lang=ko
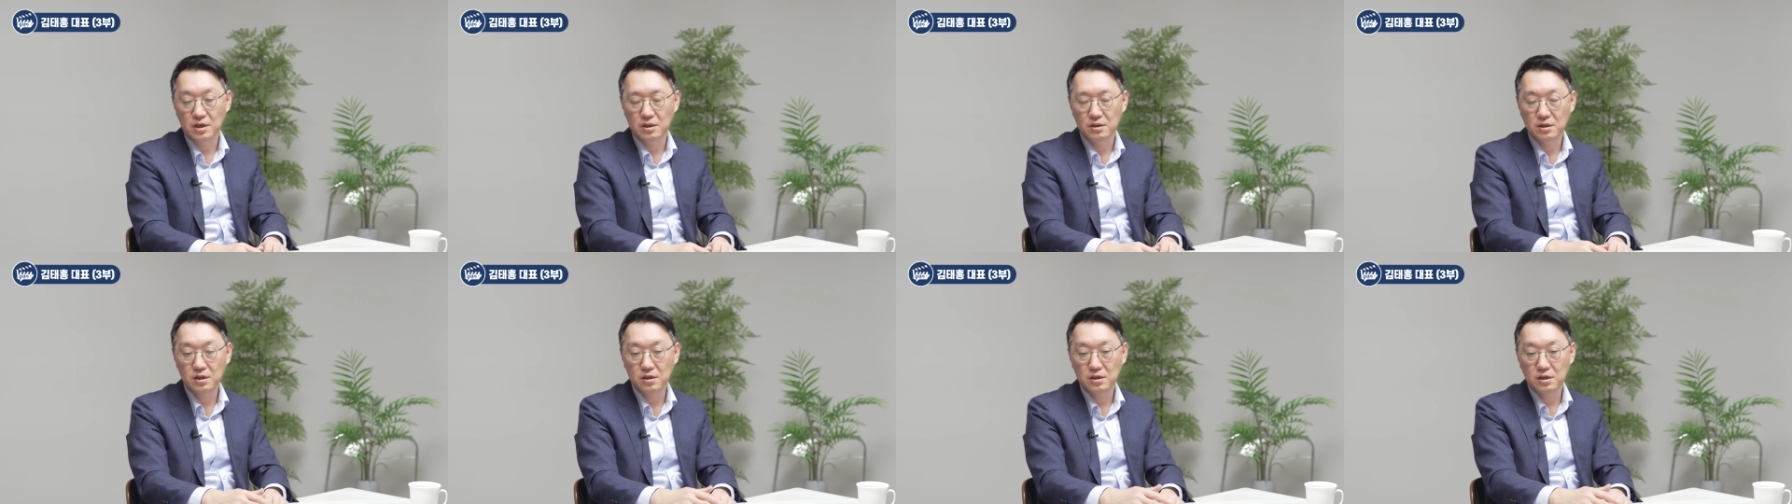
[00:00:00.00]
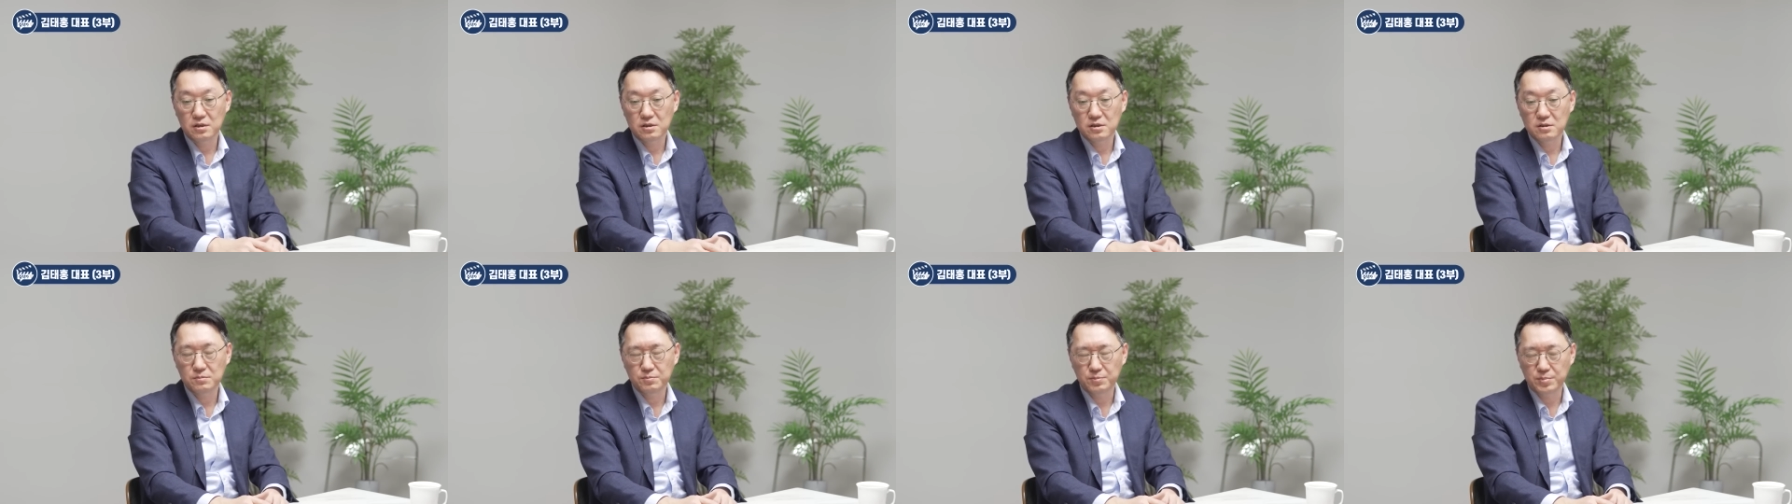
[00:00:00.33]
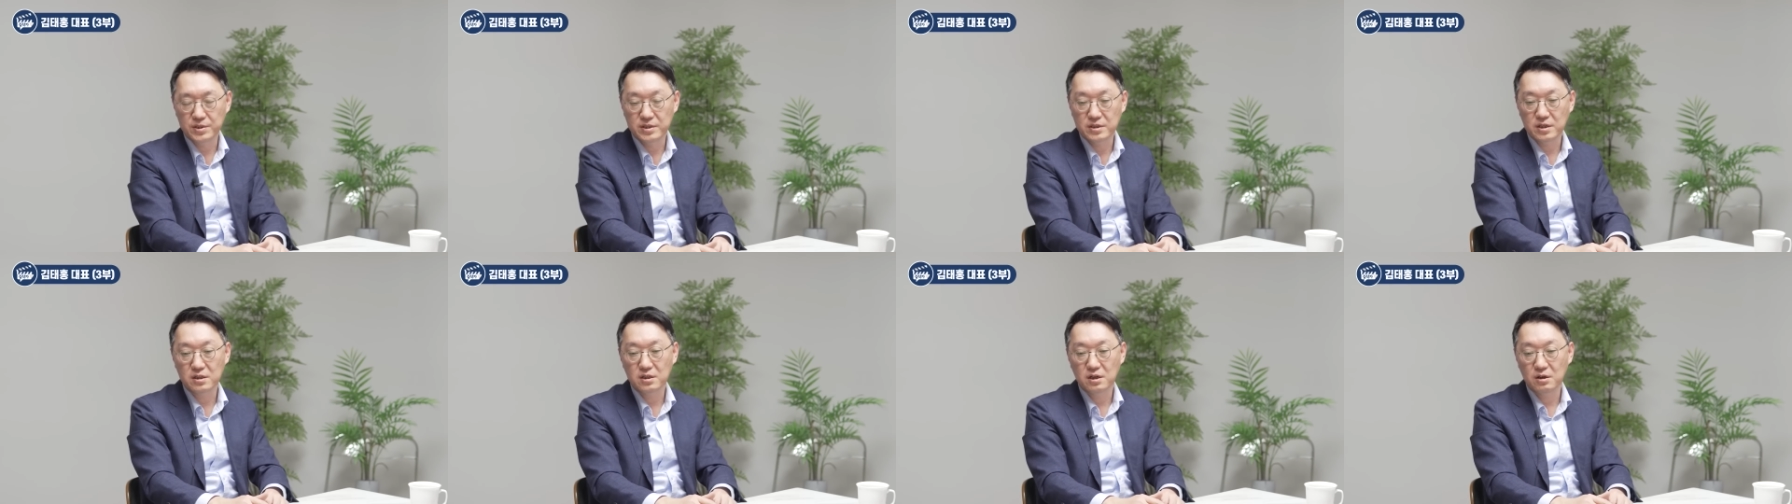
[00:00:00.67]
옛날에는
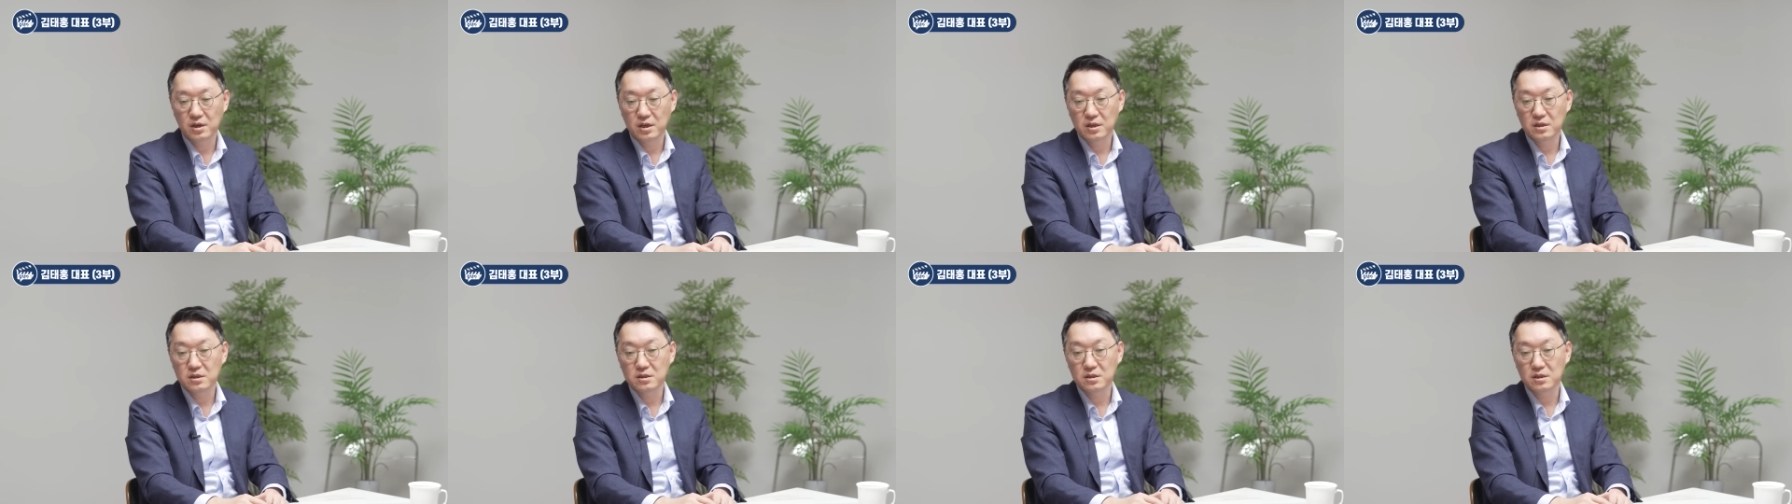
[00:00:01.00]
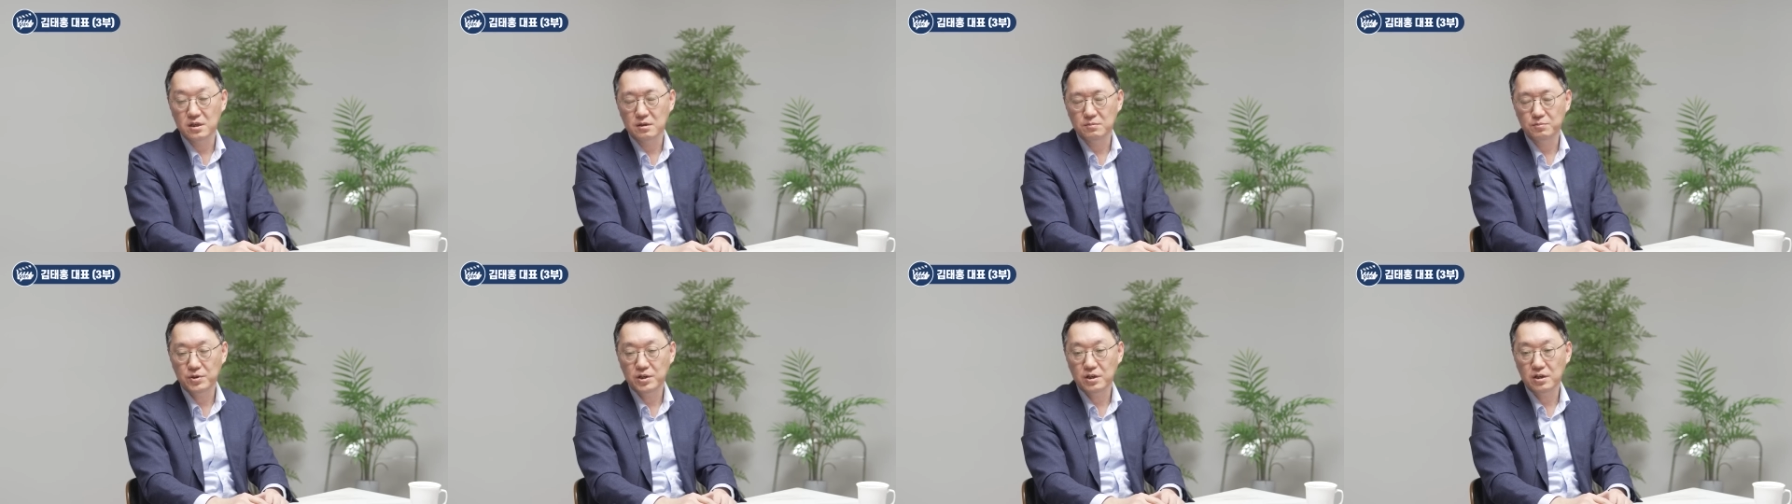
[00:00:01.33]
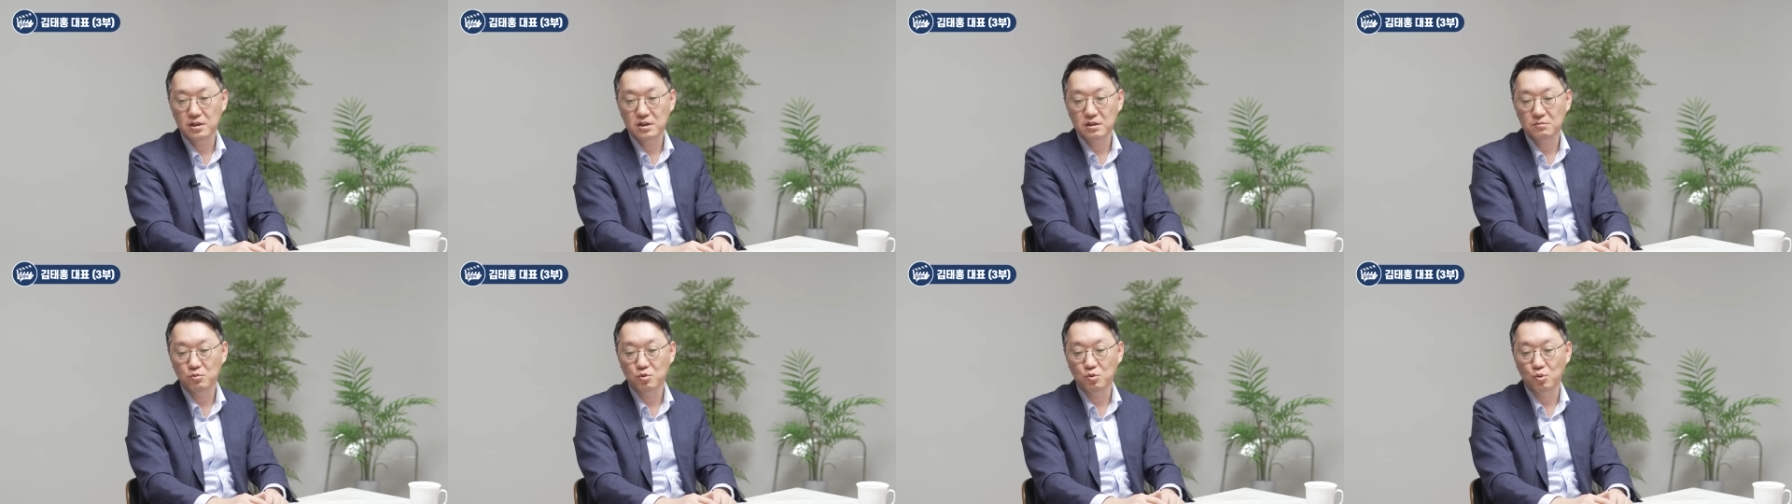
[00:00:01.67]
비싸다 했는데
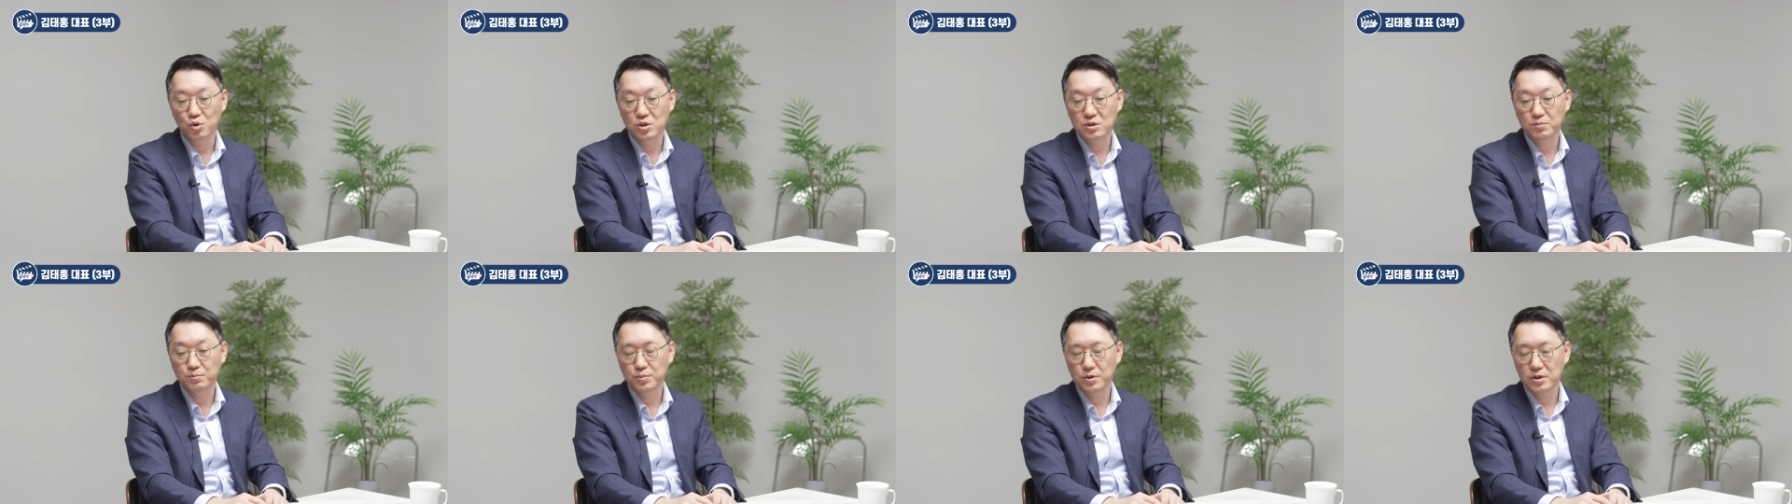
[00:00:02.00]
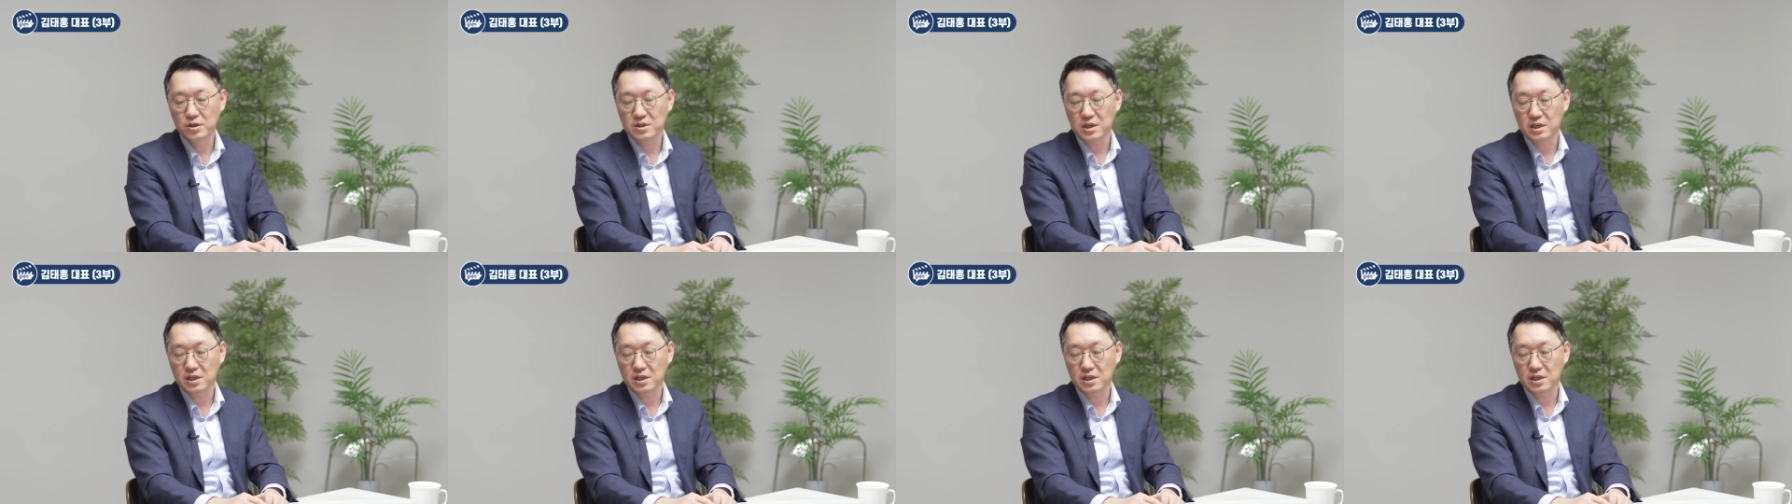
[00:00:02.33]
PR이 뭐 50배,